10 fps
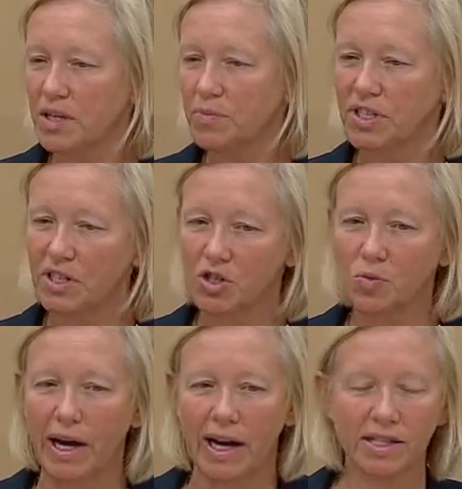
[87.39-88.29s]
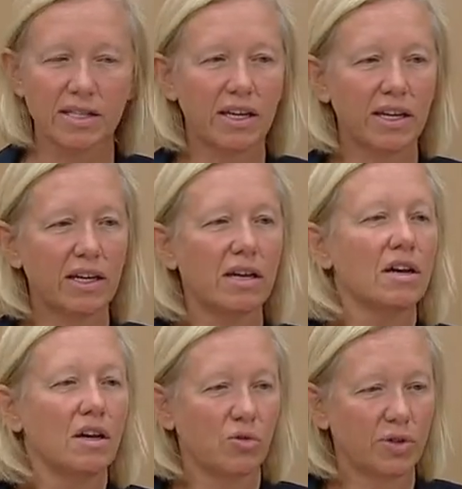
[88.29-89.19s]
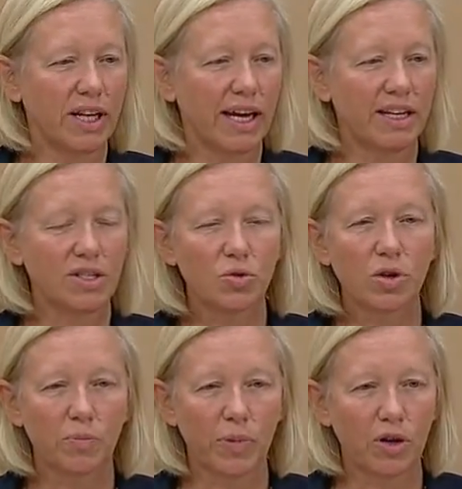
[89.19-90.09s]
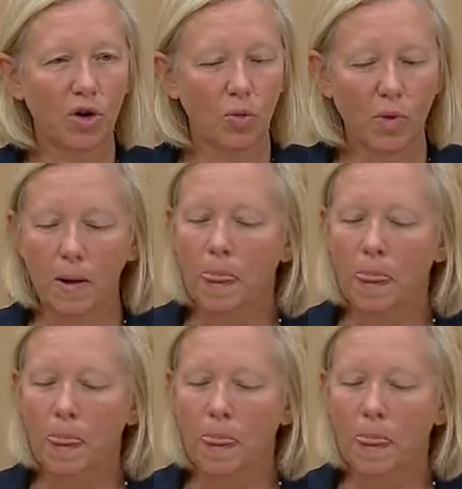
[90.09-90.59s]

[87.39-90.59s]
dass ich zum Arzt gehe und die Leistungen bekomme,